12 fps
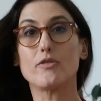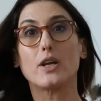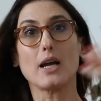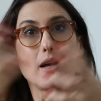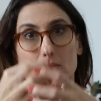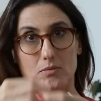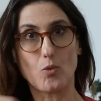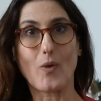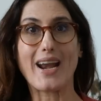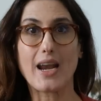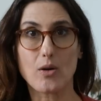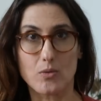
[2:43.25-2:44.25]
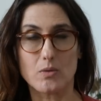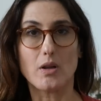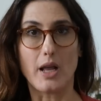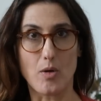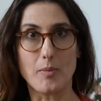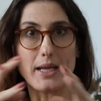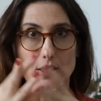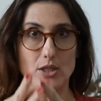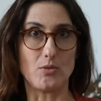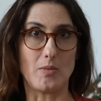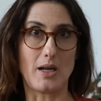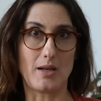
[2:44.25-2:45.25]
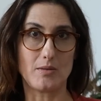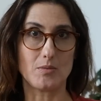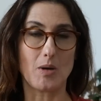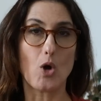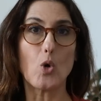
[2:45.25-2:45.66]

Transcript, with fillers: fica realmente uma, uma